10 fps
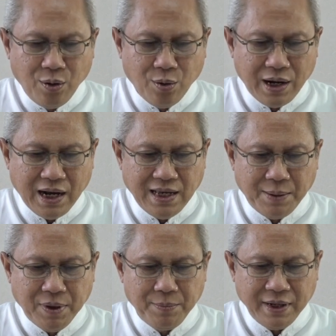Orang
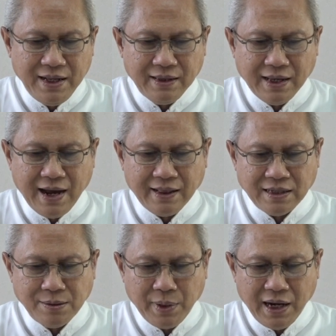yang memerintah
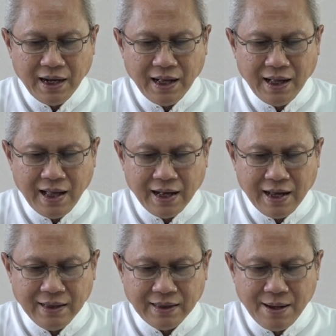atas mereka
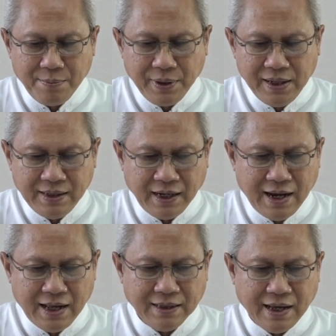akan tampil
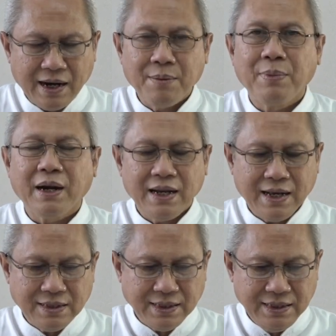dari antara
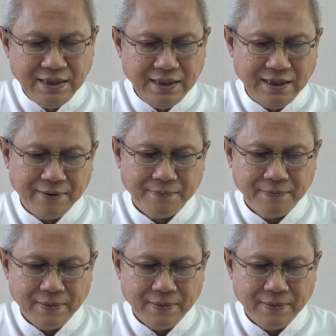mereka sendiri